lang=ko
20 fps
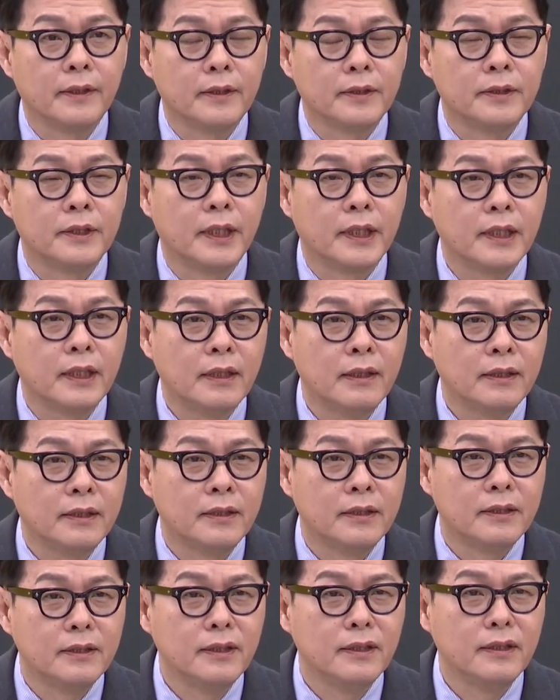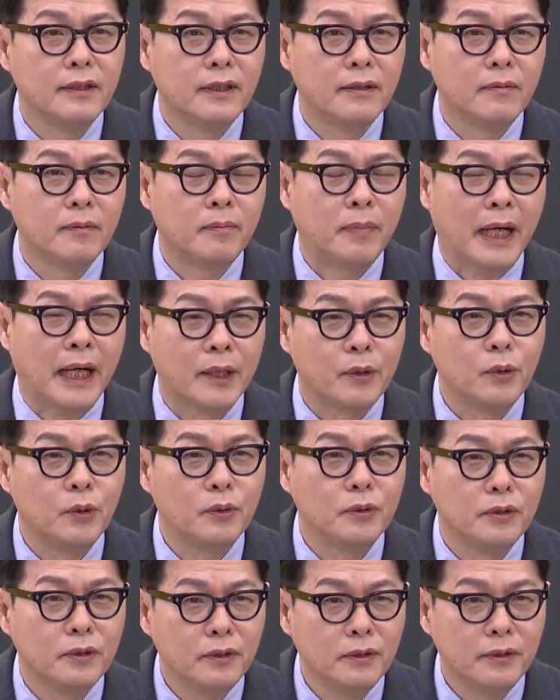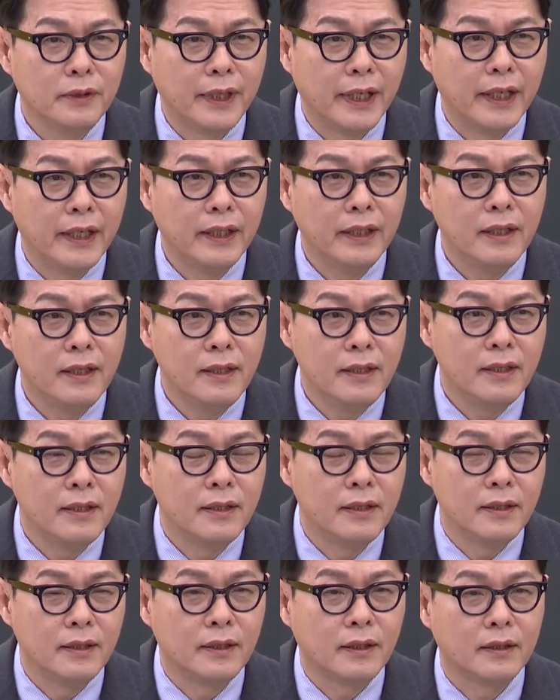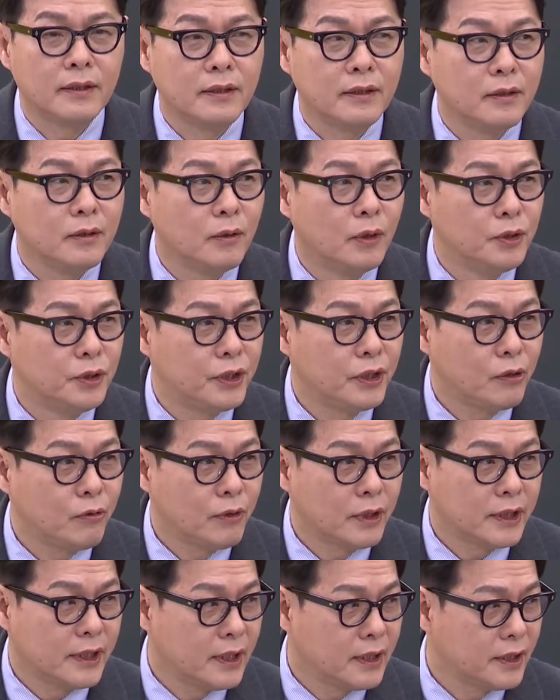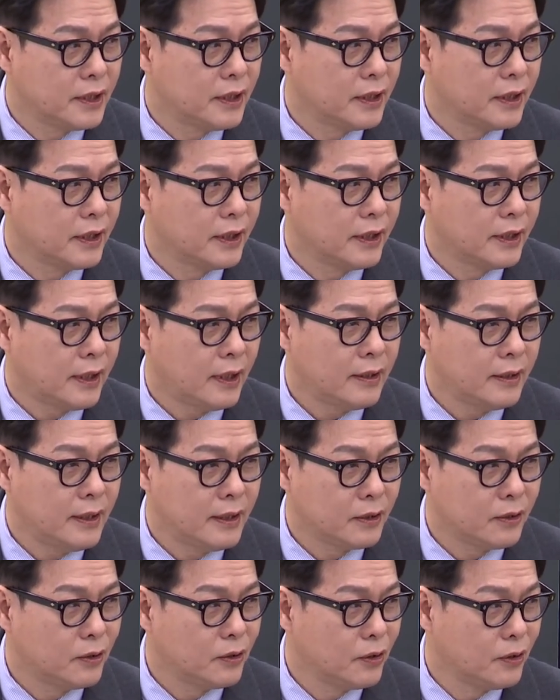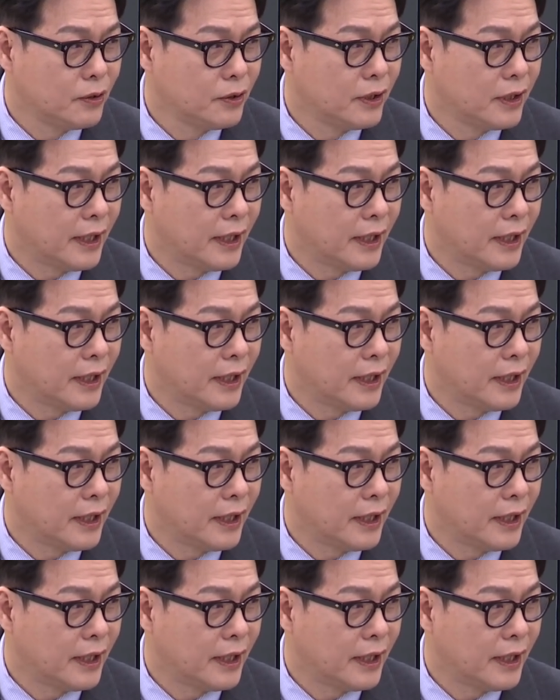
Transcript: 제가 들은 바로는 내일 그 원칙과 상식이 탈당 선언을